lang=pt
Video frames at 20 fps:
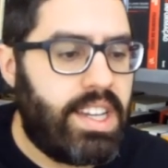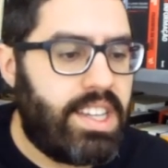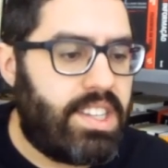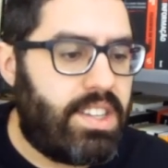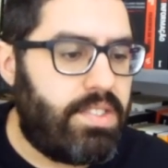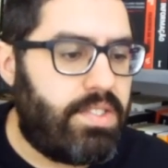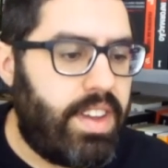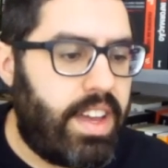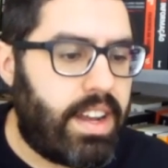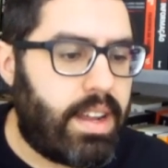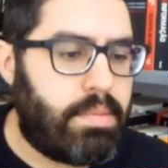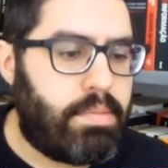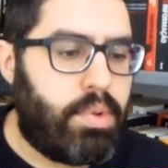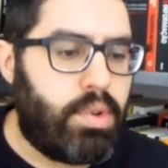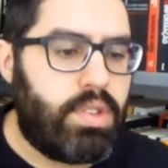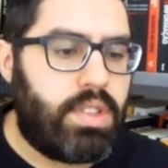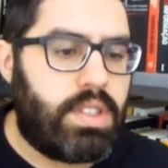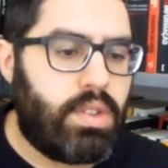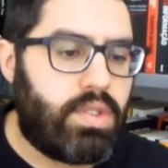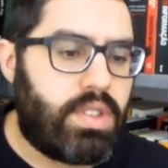tiveram a
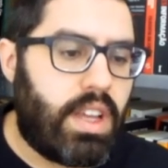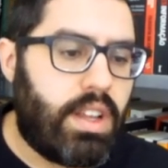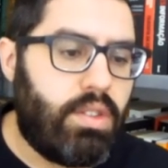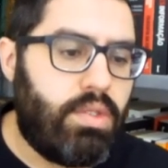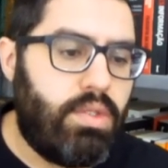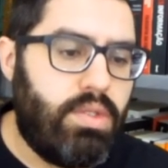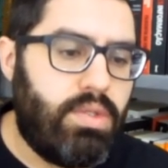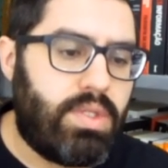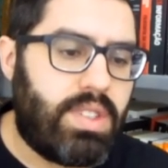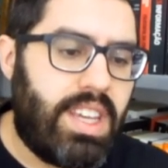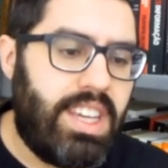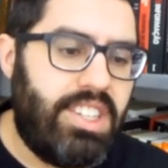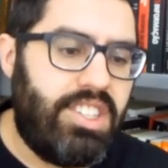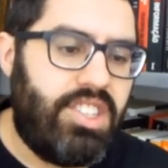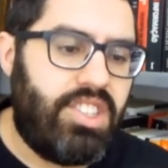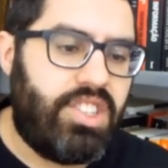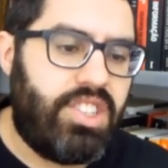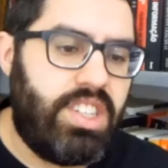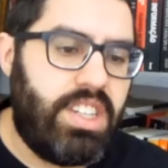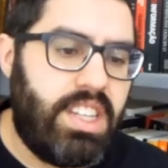ponto de seus alunos
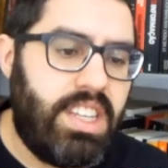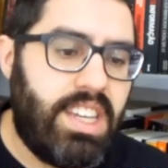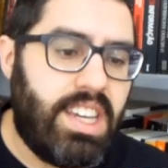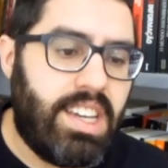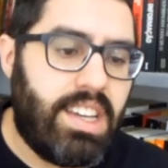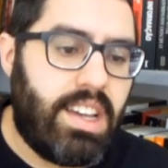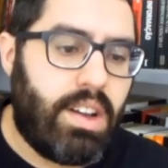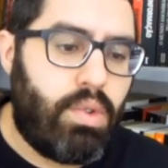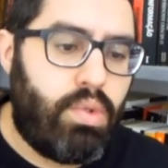redigirem